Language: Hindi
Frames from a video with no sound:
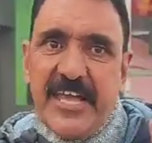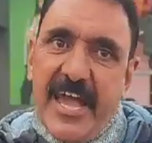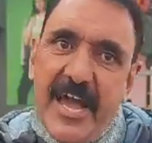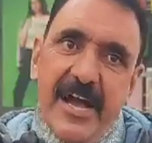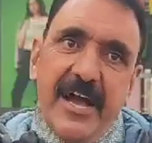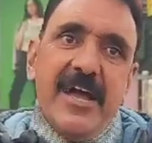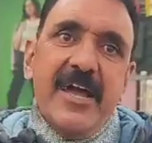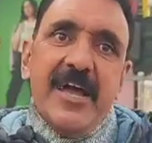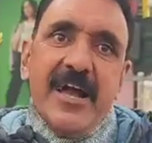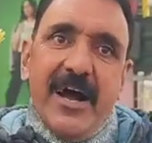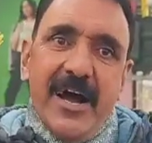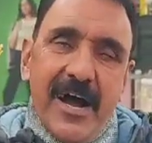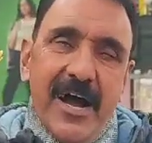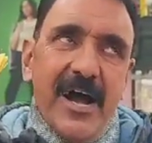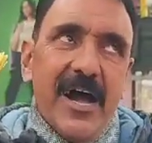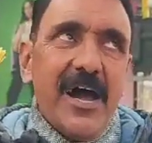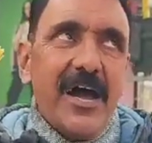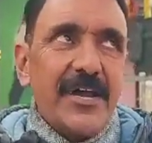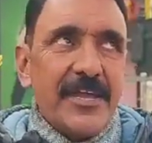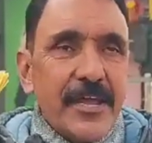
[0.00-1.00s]
इनको
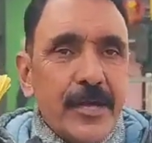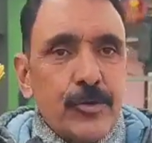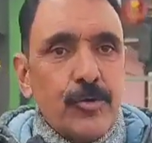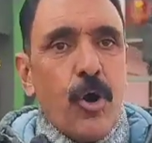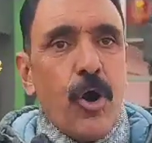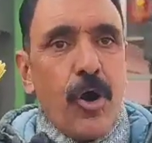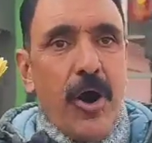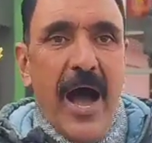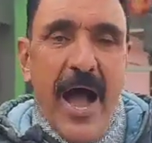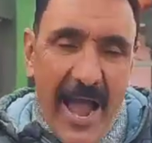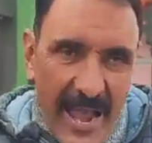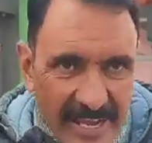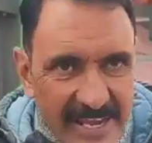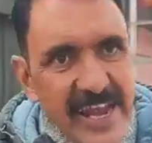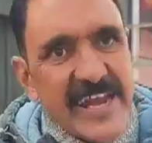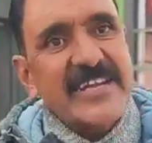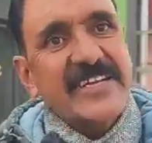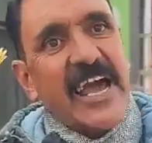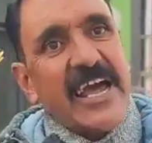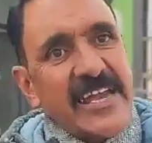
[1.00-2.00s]
हाईलाइट करने के लिए
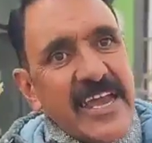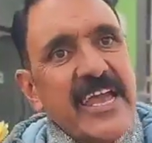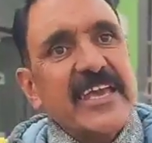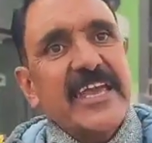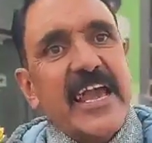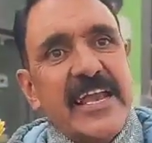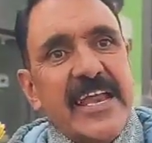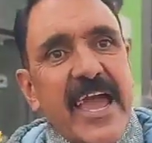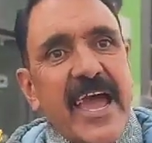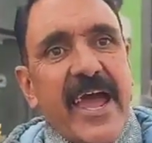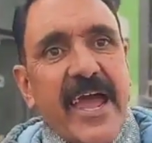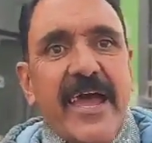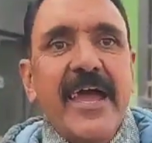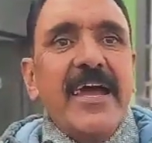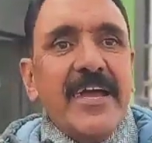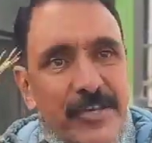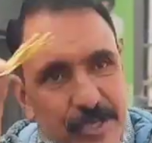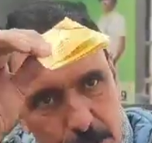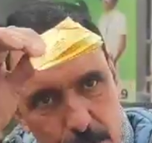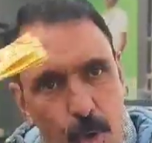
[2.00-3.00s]
है कि लोग यहाँ
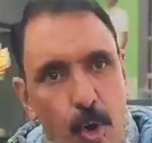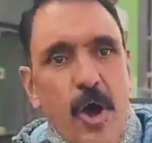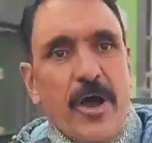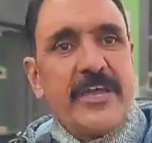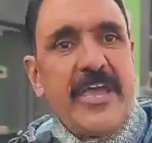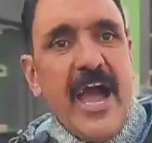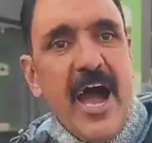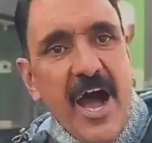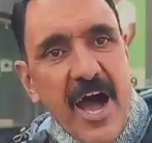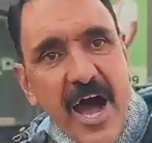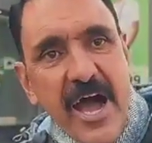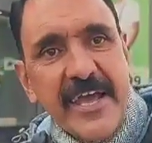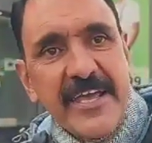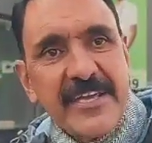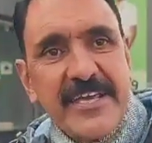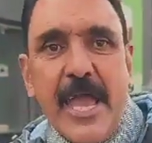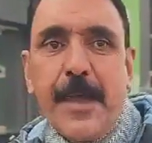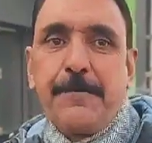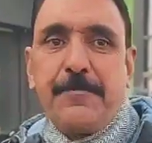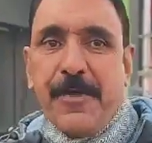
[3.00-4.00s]
आएंगे फिर इनको
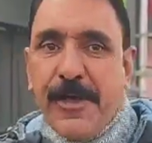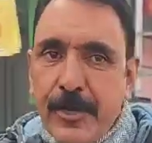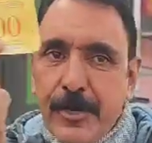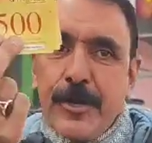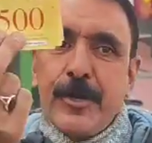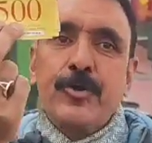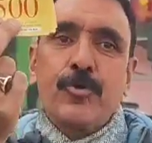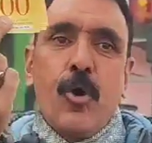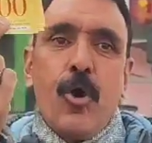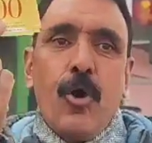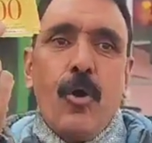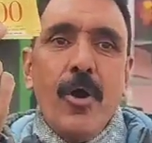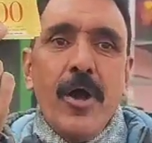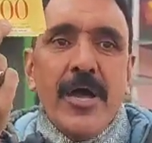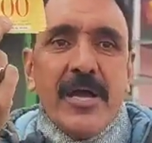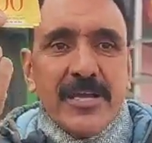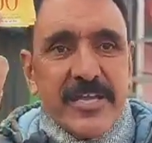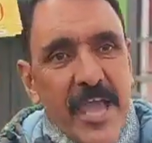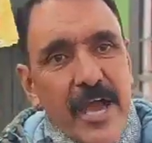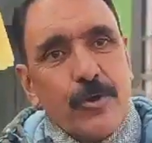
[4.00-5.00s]
यह कोपन
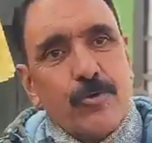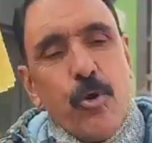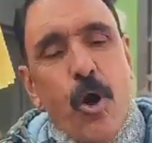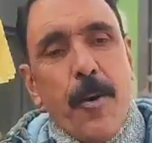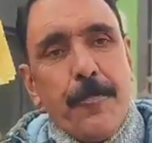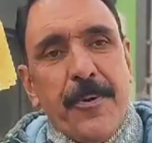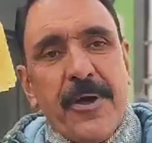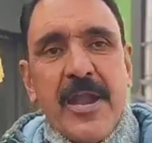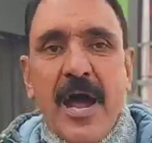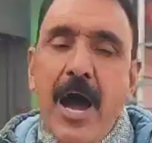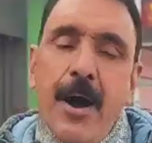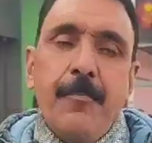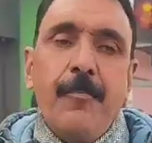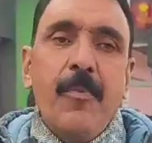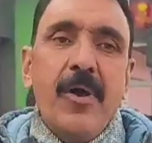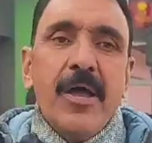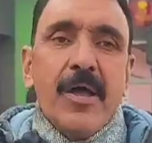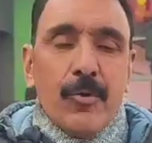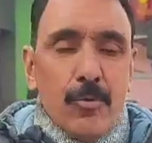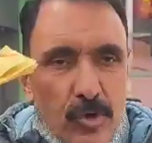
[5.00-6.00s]
हम उसमें ऐड
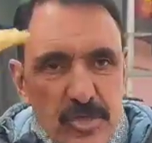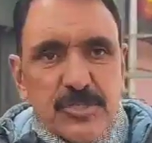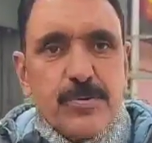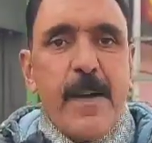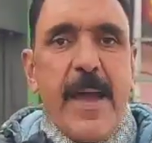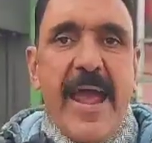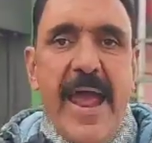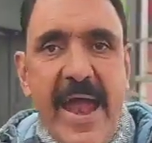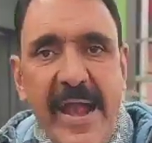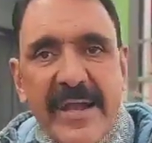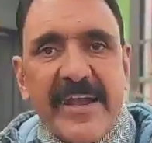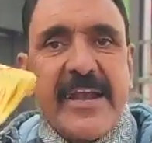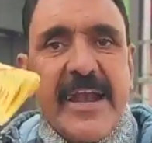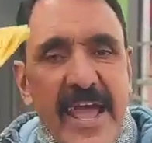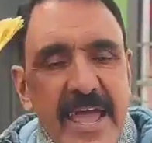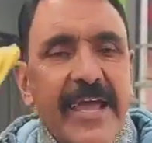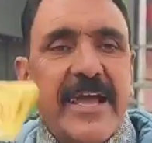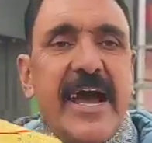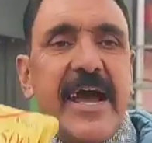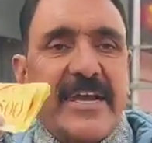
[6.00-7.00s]
नहीं करके
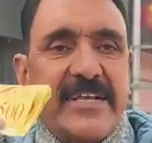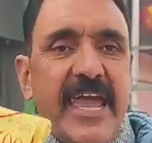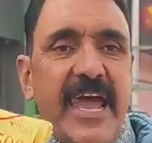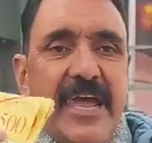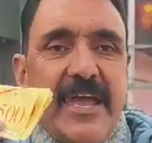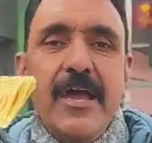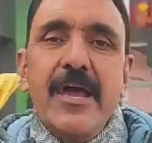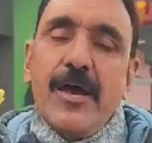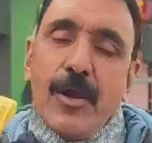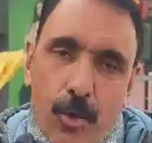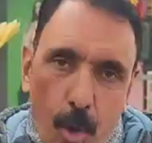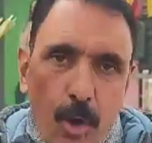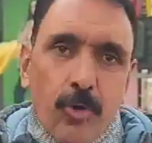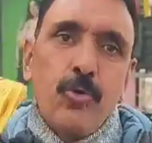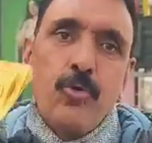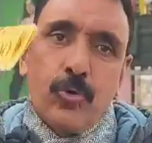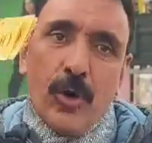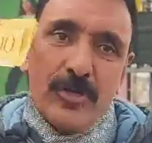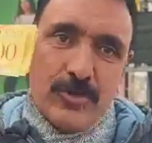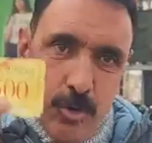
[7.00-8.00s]
लोगों को धोखा
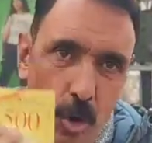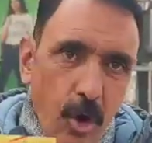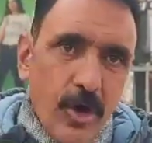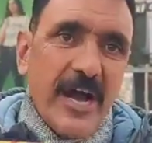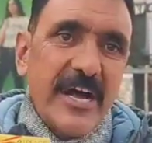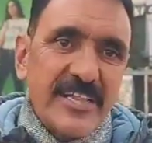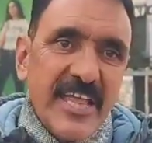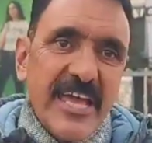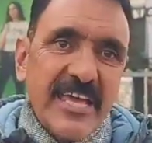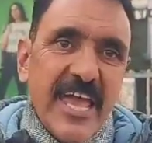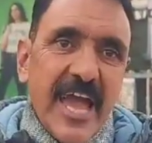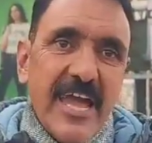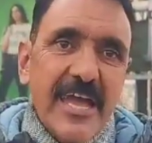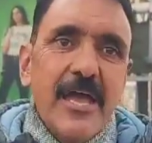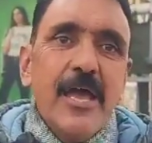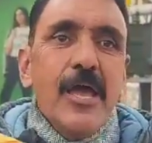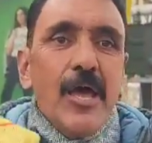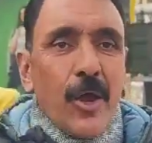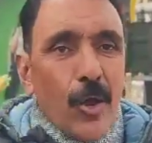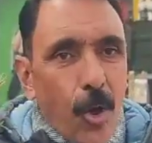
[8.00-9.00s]
देंगे लोग
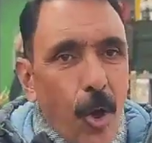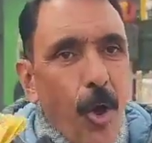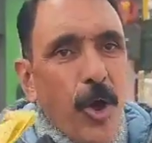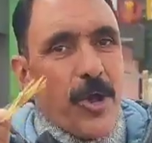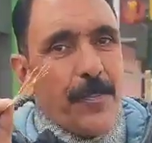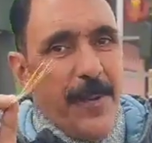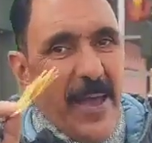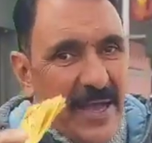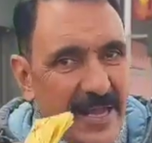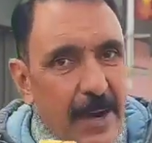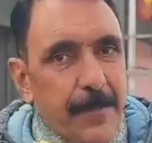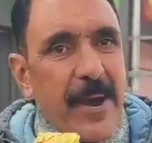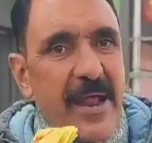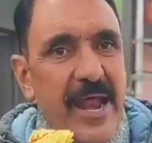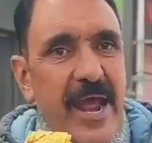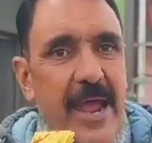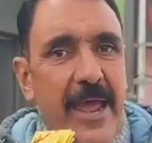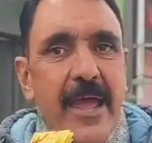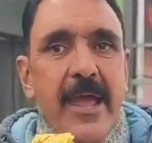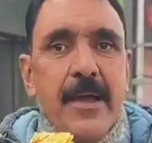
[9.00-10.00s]
बेखबर है मगर
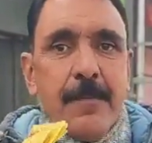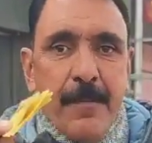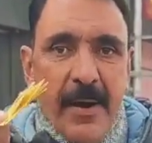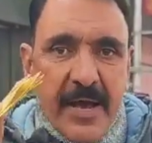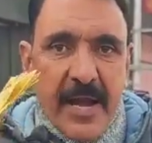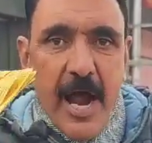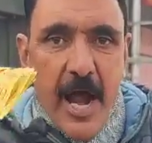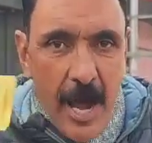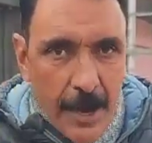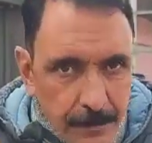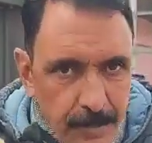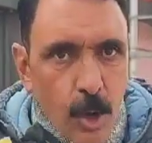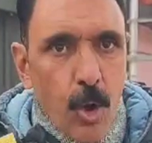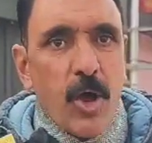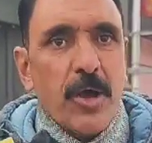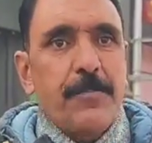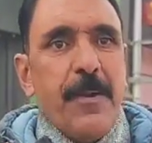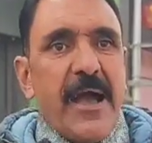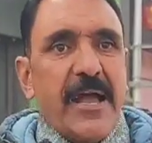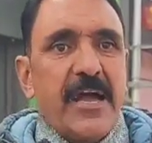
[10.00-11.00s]
हम लोग बेखबर नहीं
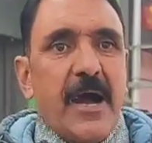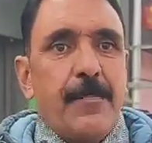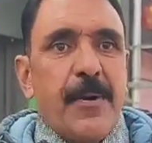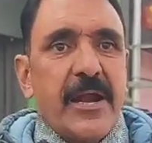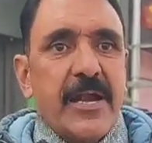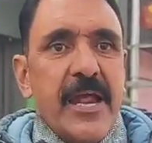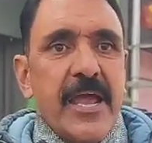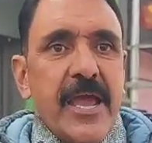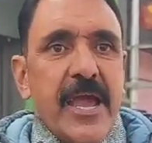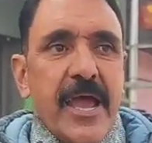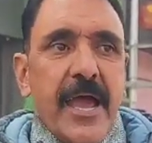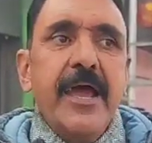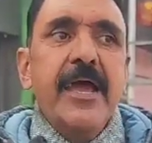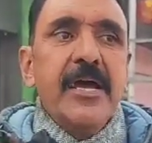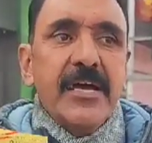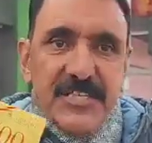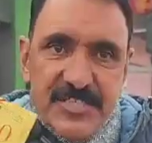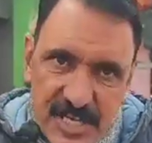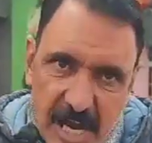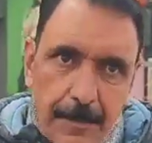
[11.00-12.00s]
हैं जब हम यहाँ
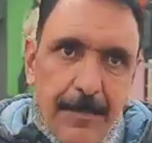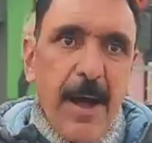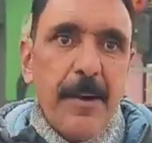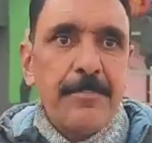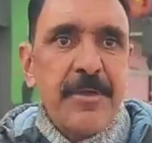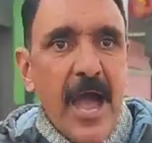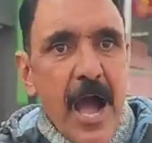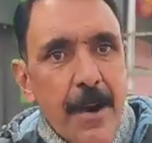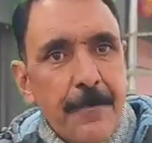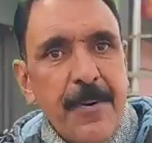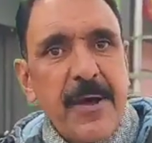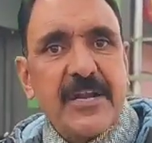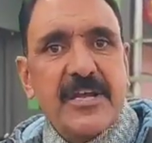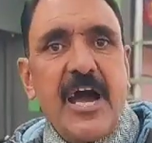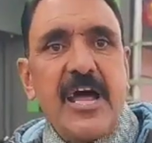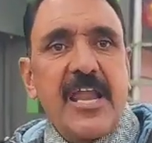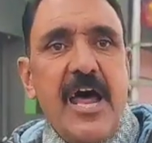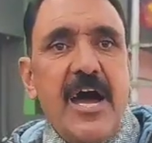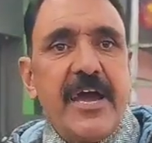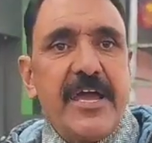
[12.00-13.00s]
पर कल आए
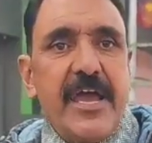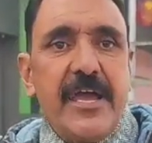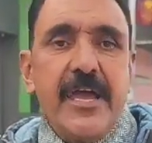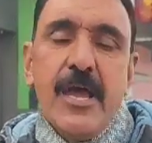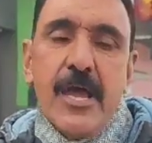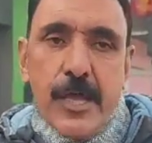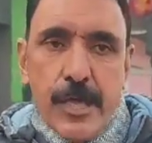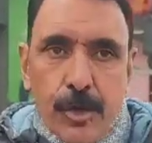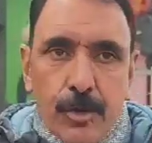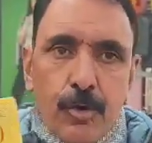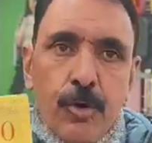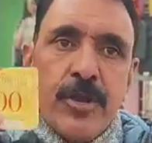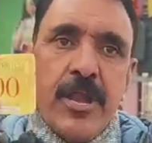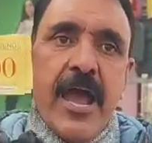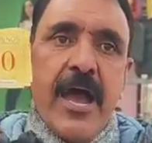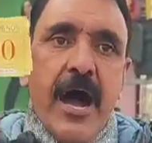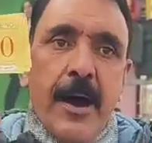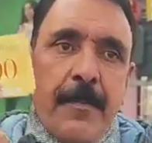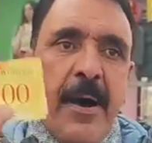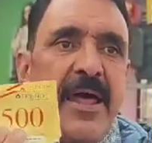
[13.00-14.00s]
इन्होंने हमारे साथ
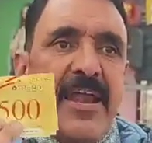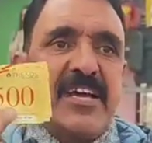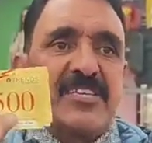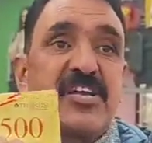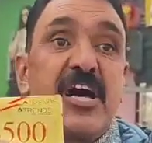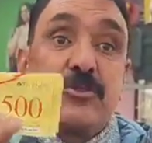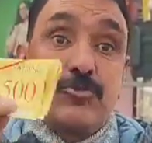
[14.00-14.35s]
धोखा किया